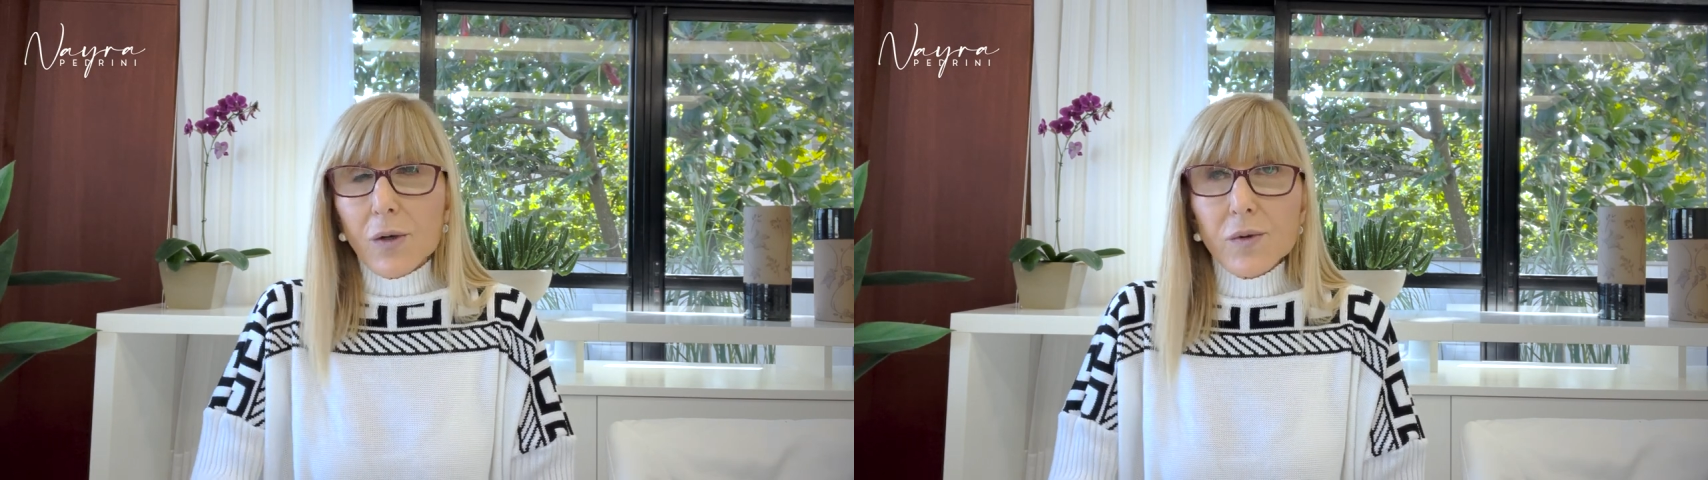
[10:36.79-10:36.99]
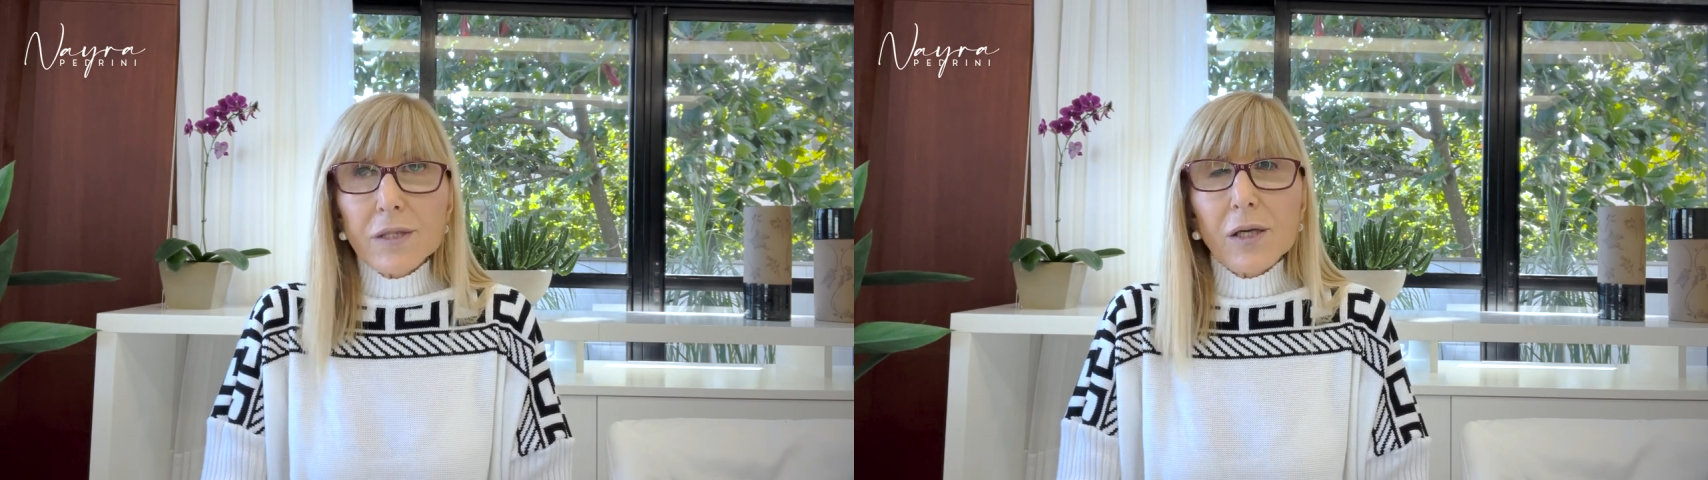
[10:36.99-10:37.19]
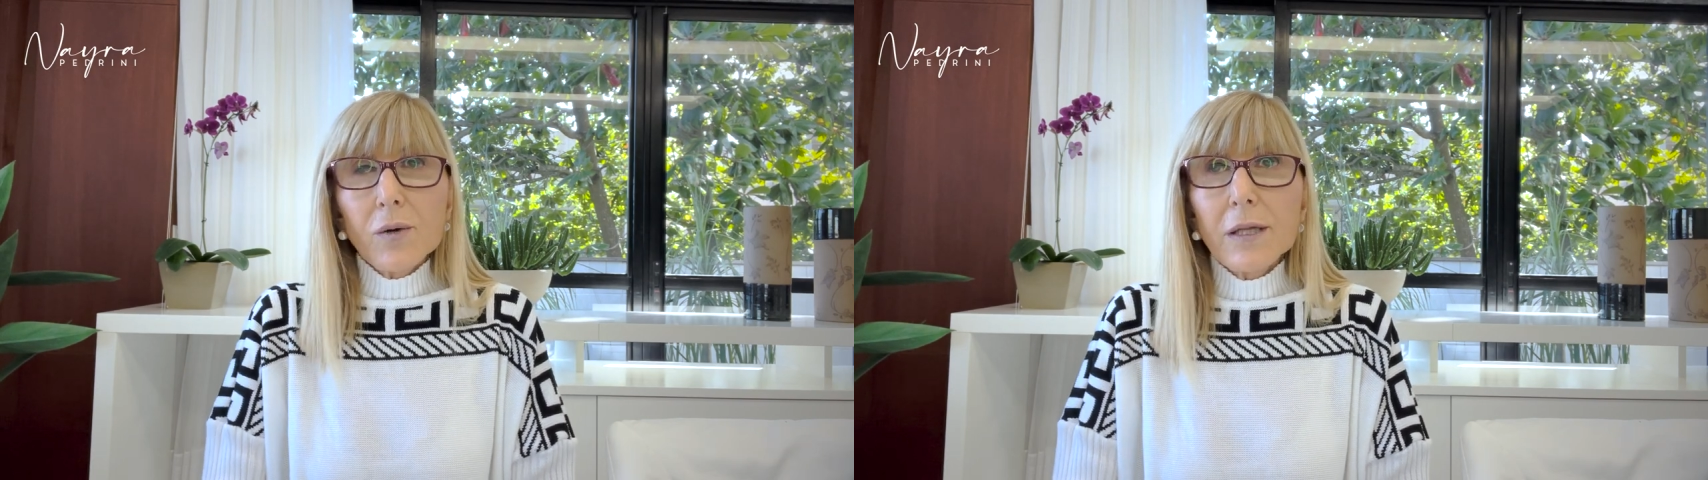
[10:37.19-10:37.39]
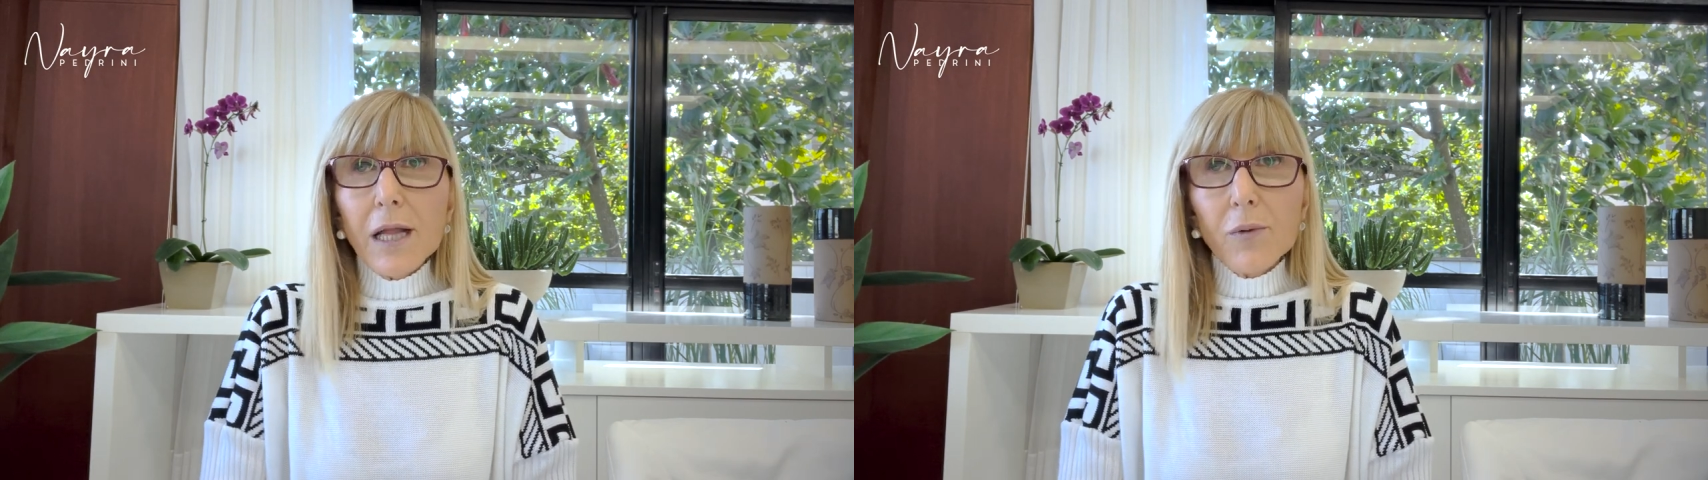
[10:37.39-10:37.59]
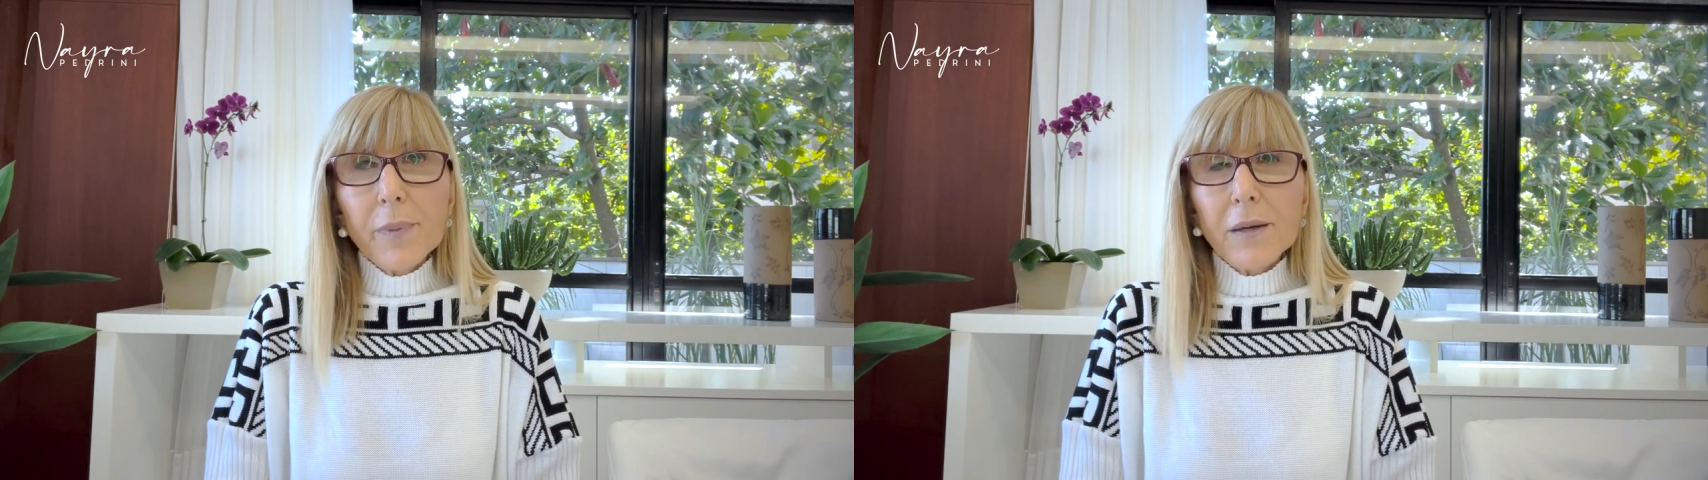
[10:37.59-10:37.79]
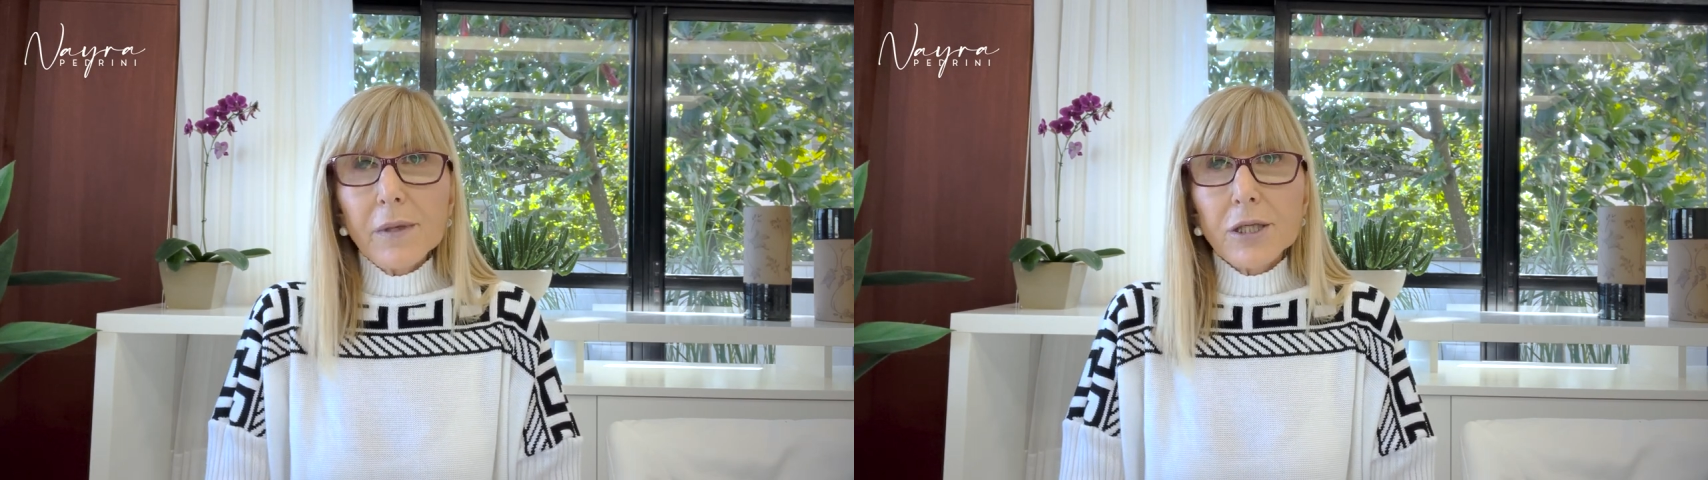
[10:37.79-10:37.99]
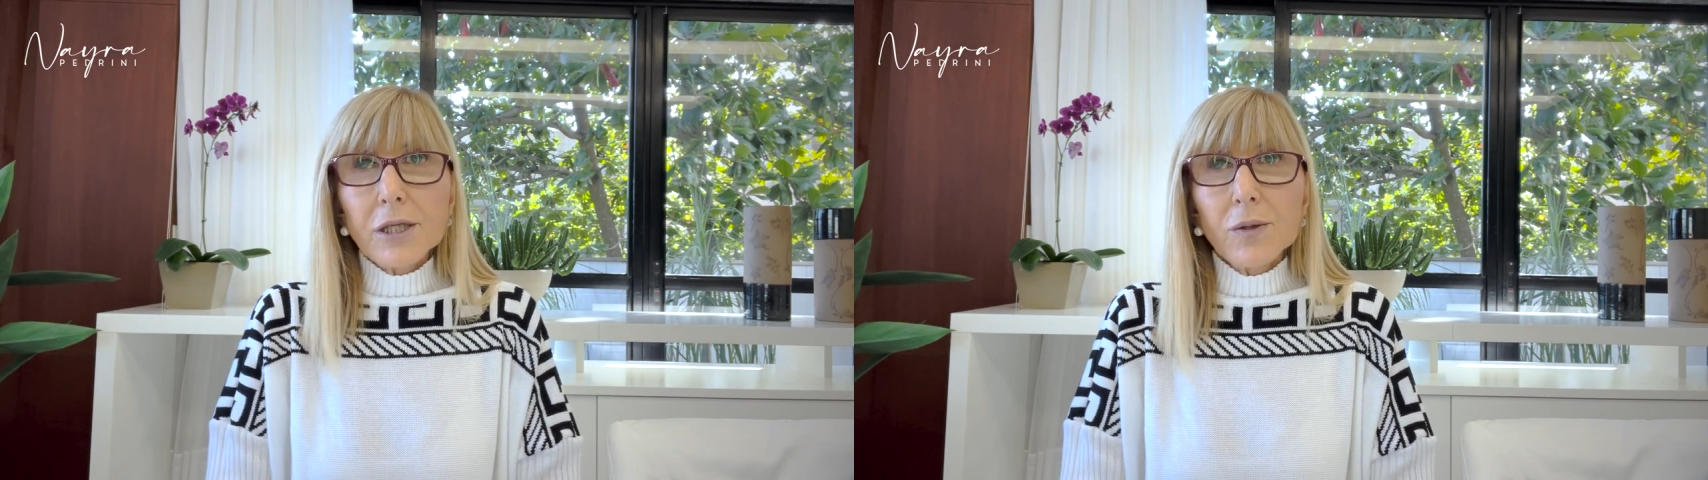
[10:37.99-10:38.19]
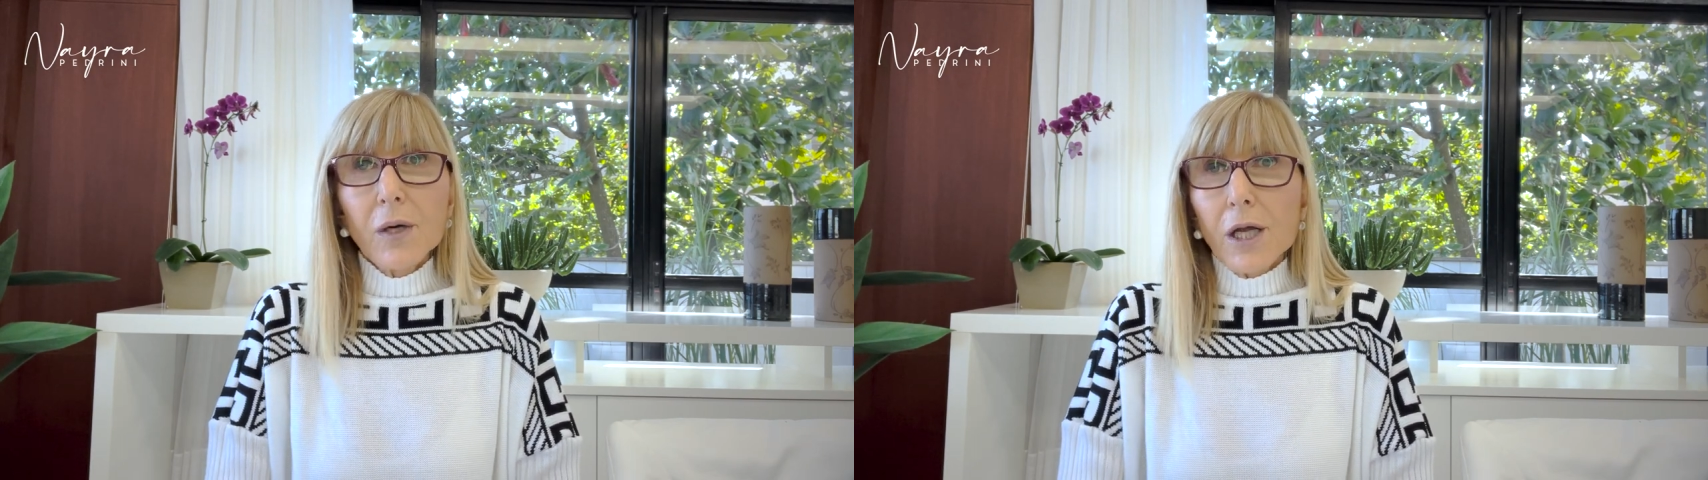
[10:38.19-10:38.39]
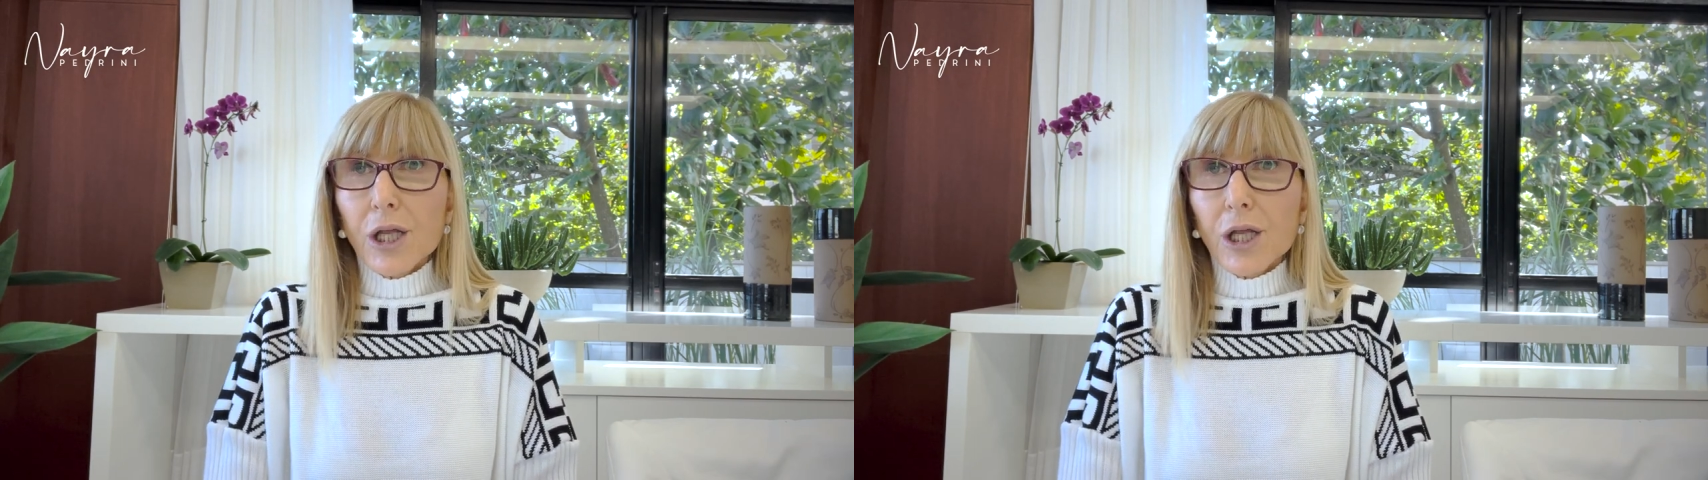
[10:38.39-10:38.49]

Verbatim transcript: o Senhor não permitiu